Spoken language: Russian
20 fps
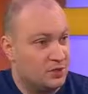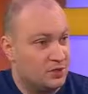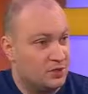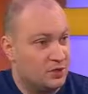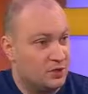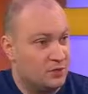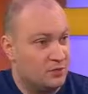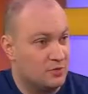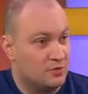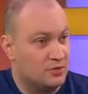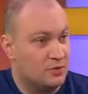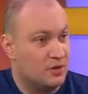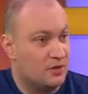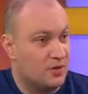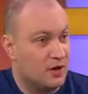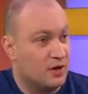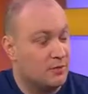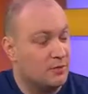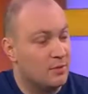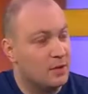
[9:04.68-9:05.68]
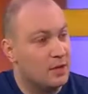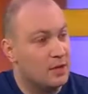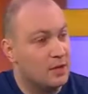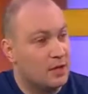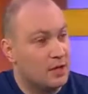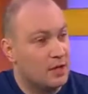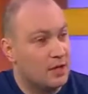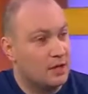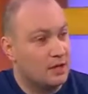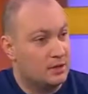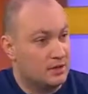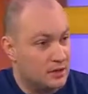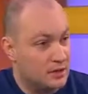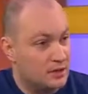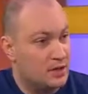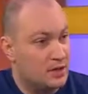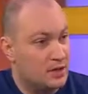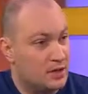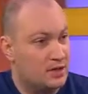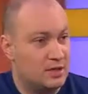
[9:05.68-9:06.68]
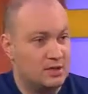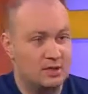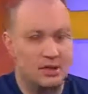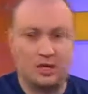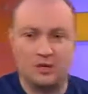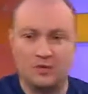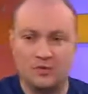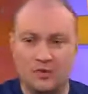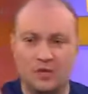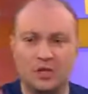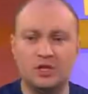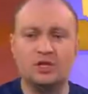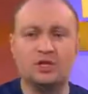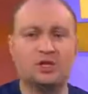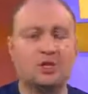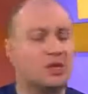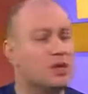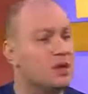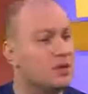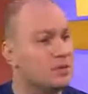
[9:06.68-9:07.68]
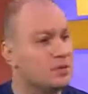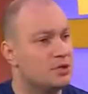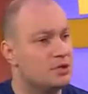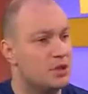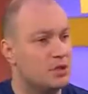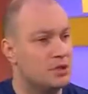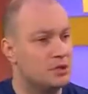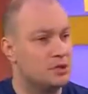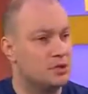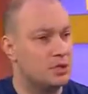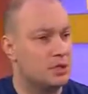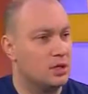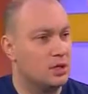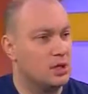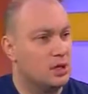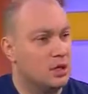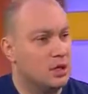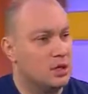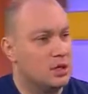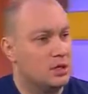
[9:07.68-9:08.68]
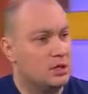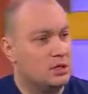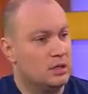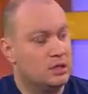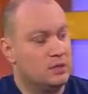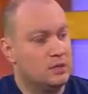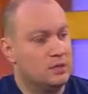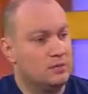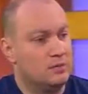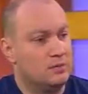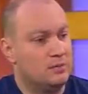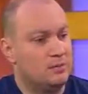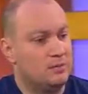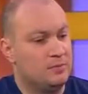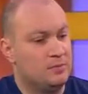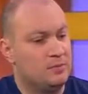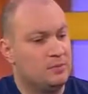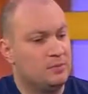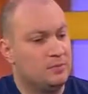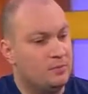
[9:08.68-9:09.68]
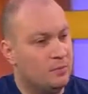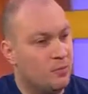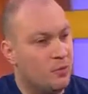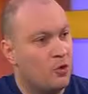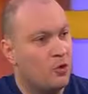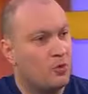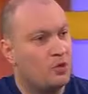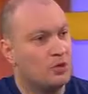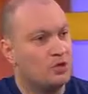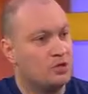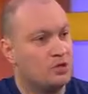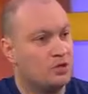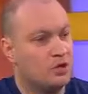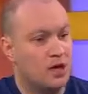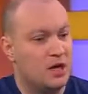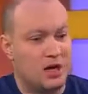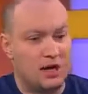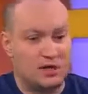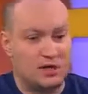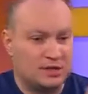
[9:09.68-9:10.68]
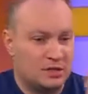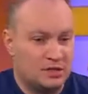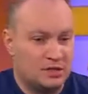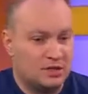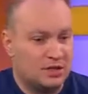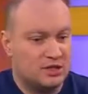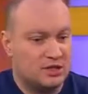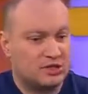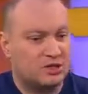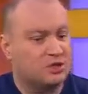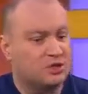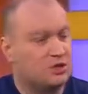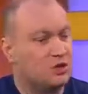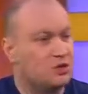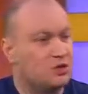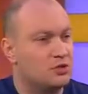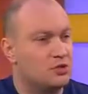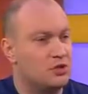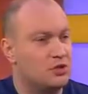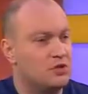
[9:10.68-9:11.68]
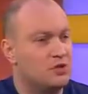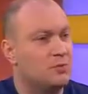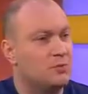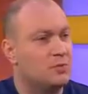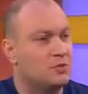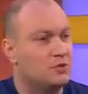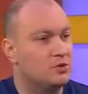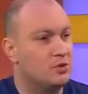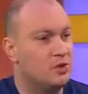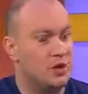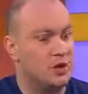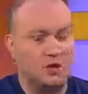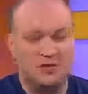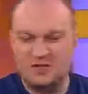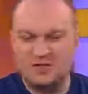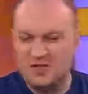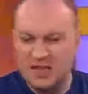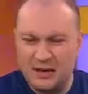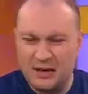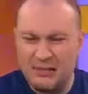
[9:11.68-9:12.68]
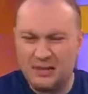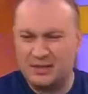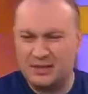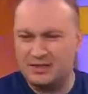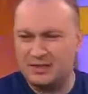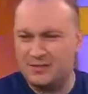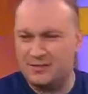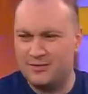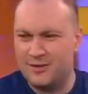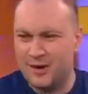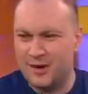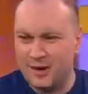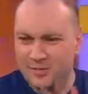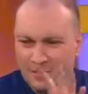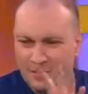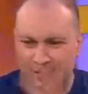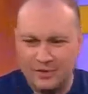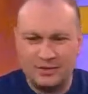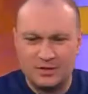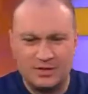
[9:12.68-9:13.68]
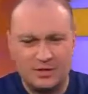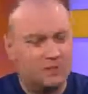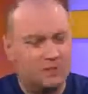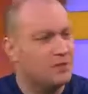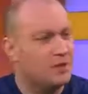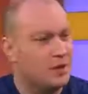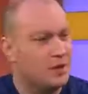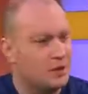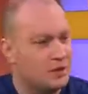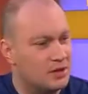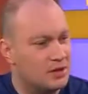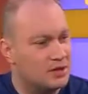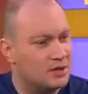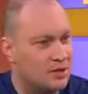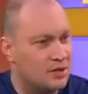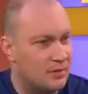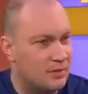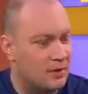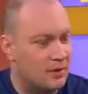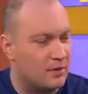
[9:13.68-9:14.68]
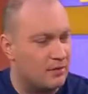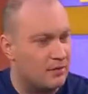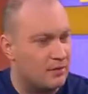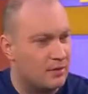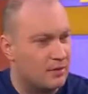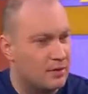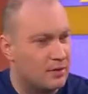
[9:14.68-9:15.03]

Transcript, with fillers: куда-нибудь, взорвали бы электросети и сказали, увеличите нам, пожалуйста, э, помощь, помощь на да, с 400 рублей на 500 рублей. Всех бы арестовали и повесили бы ярлык Сепаров